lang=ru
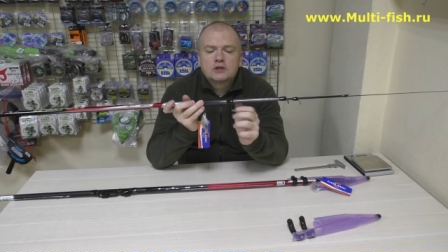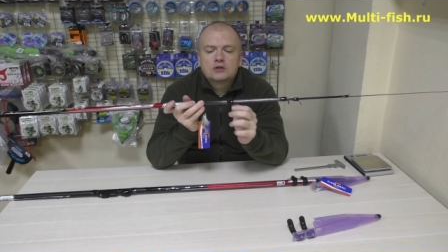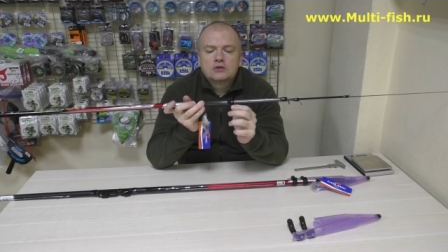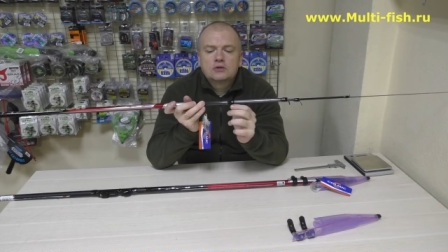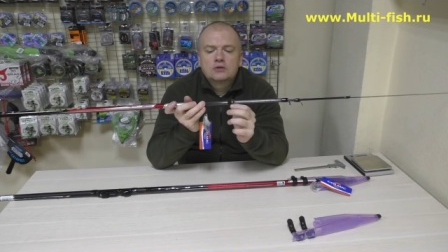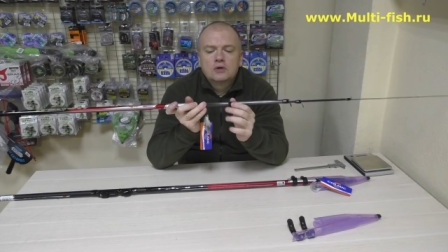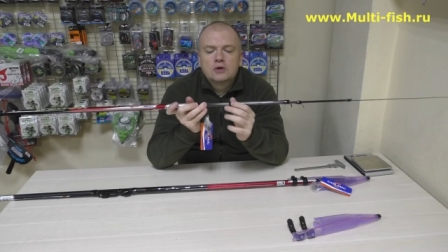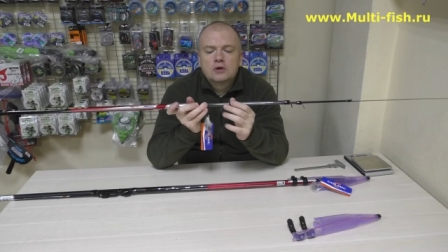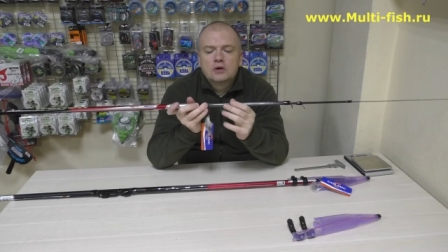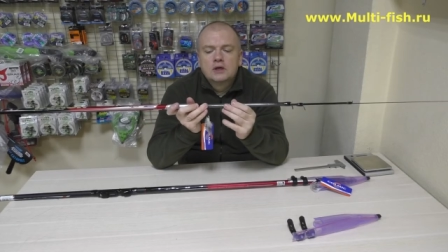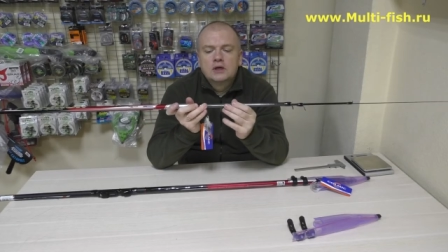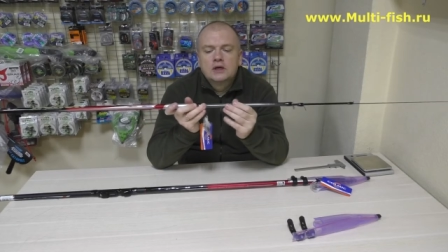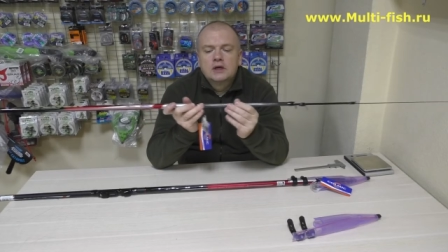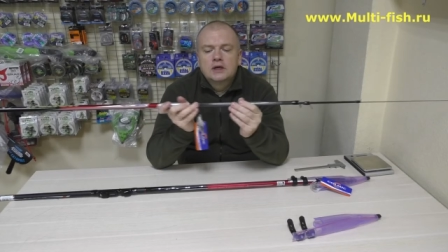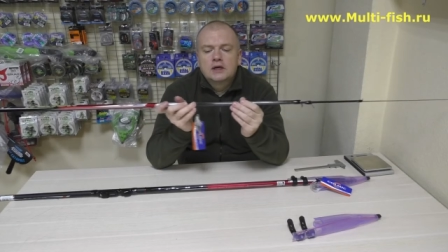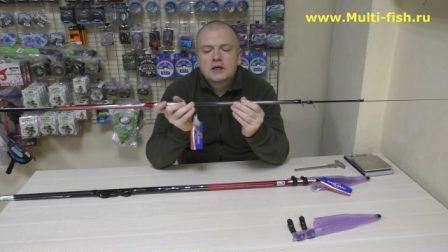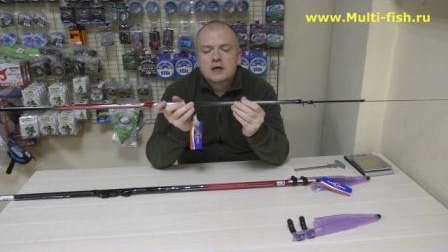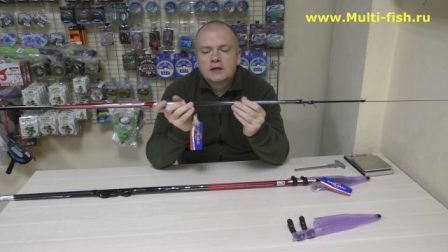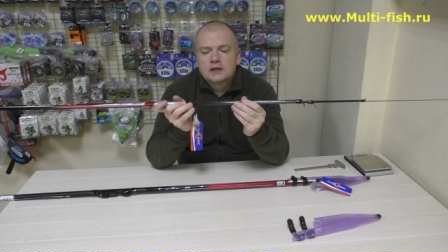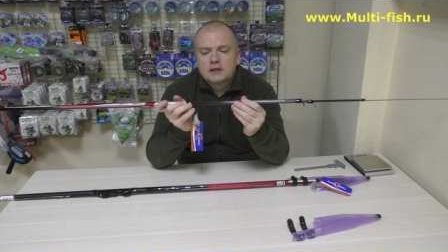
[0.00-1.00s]
что
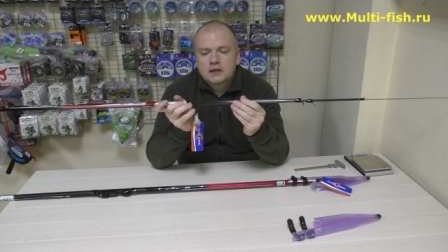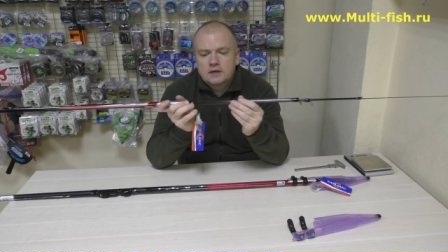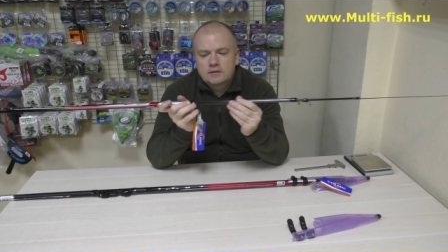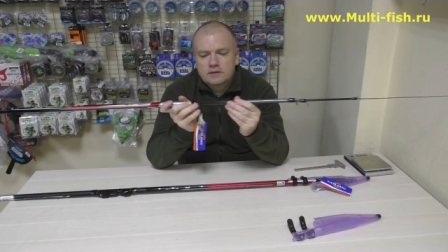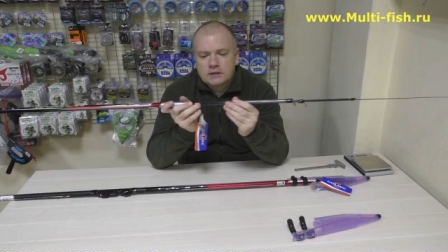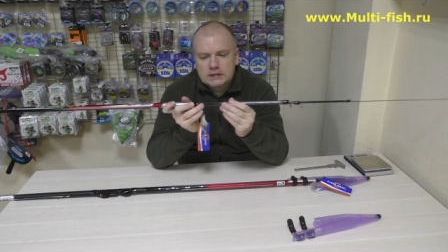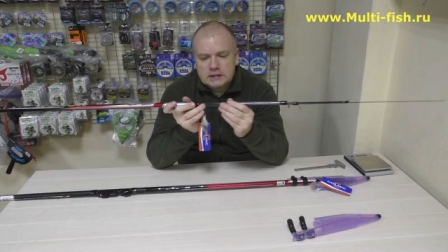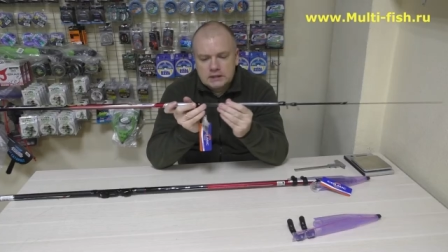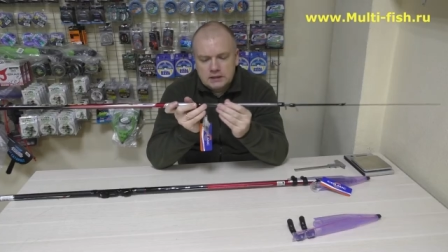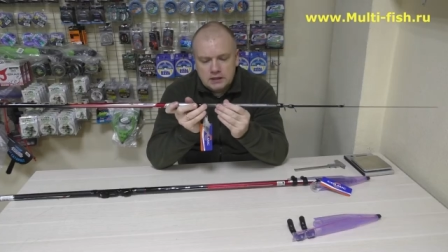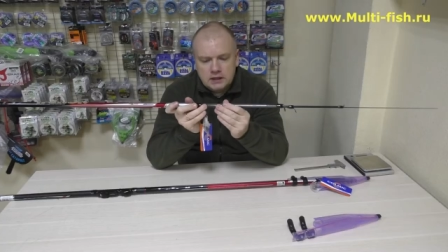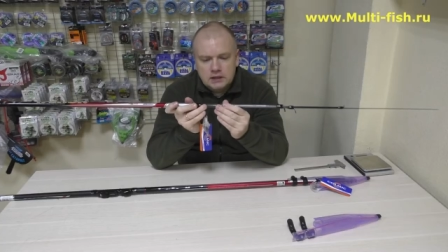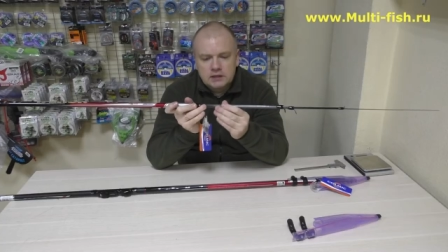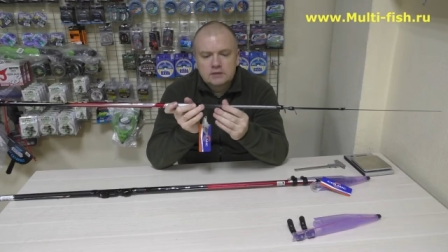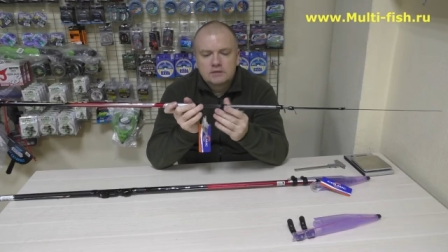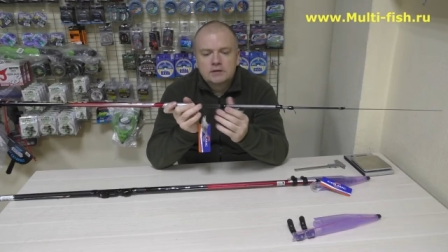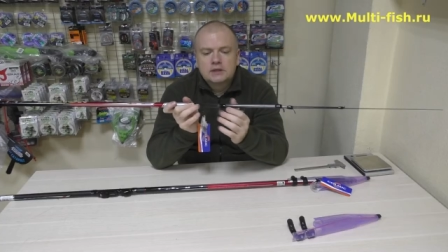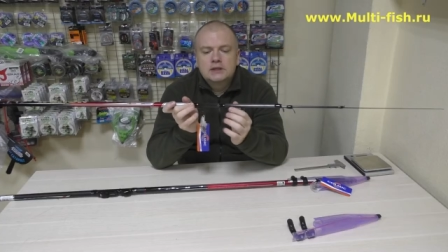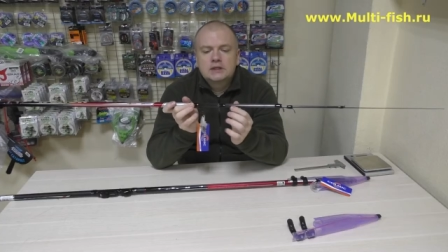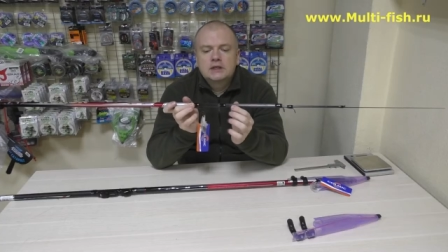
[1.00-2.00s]
когда вы
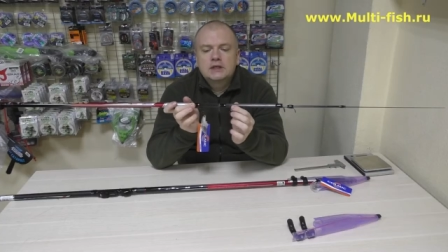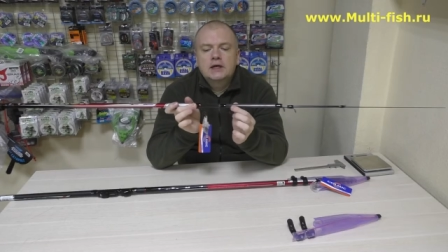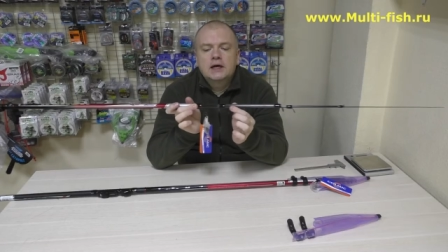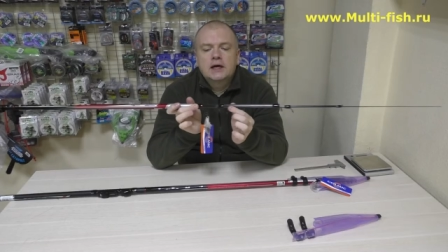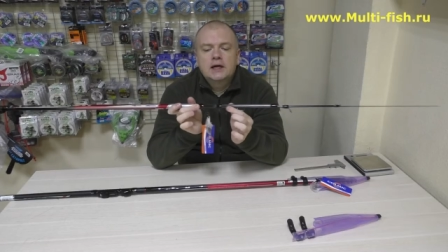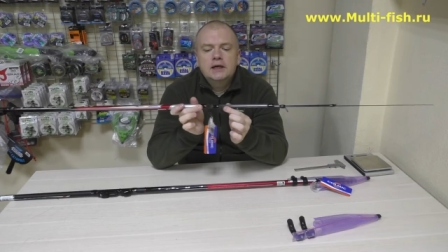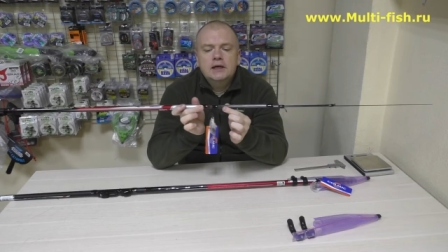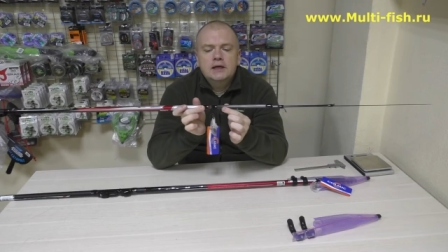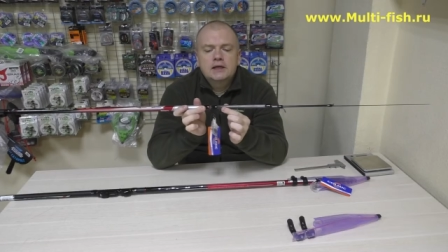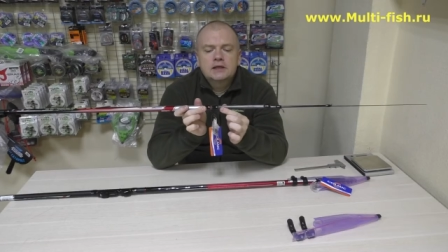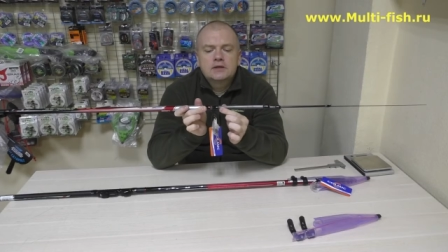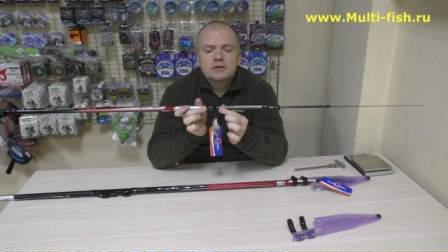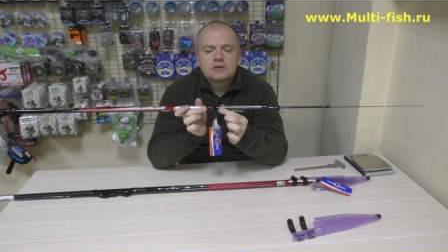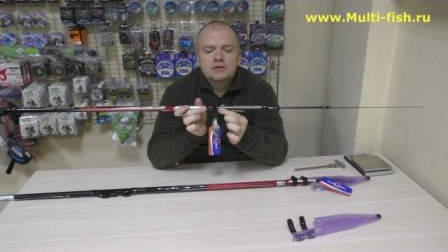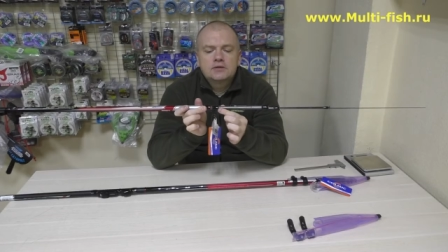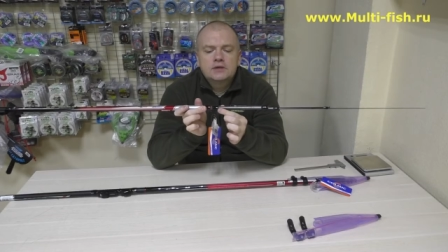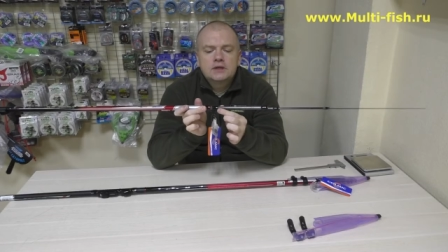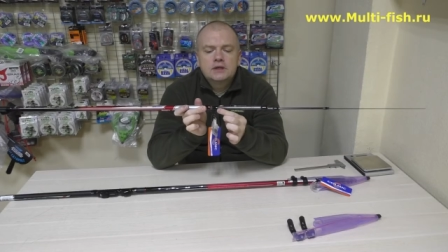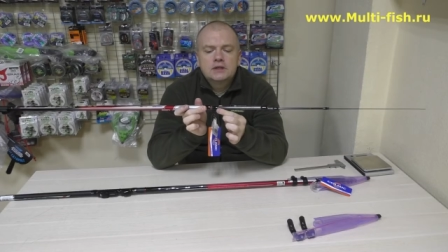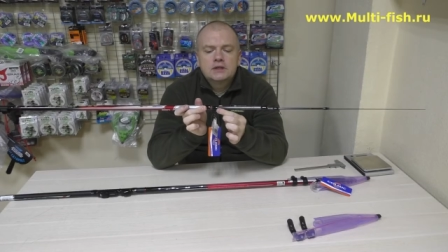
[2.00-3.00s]
складываете колено,
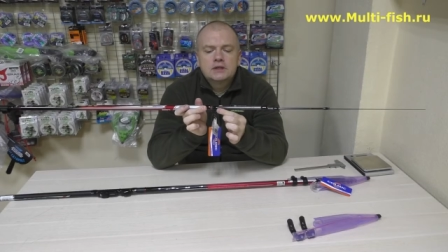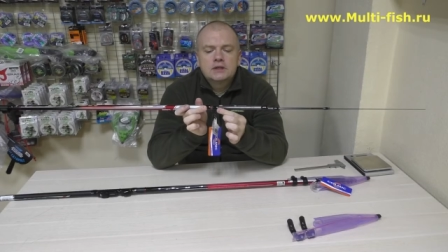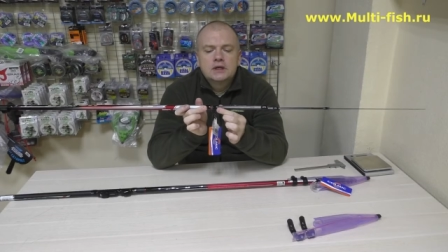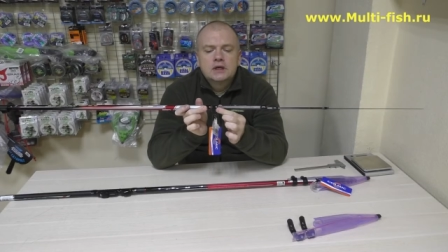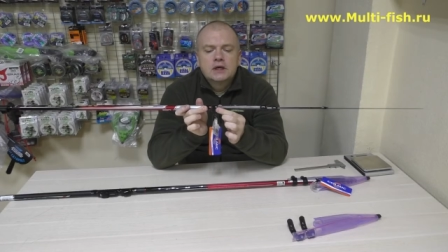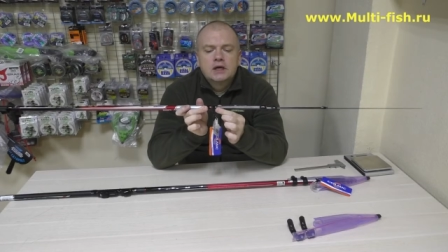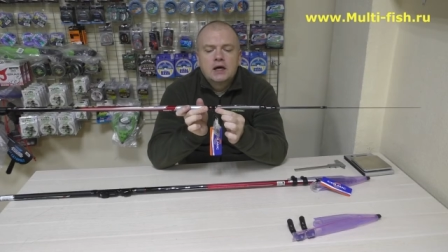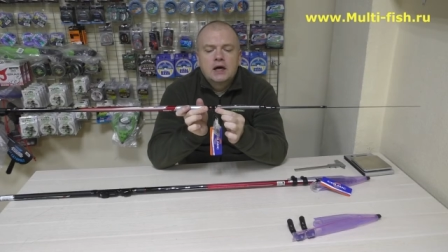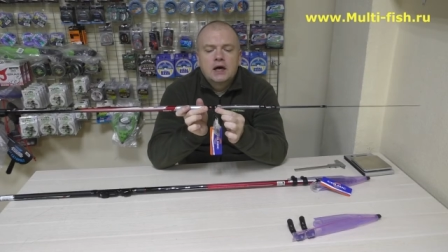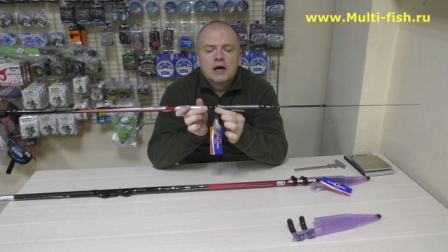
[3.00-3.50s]
вот видите,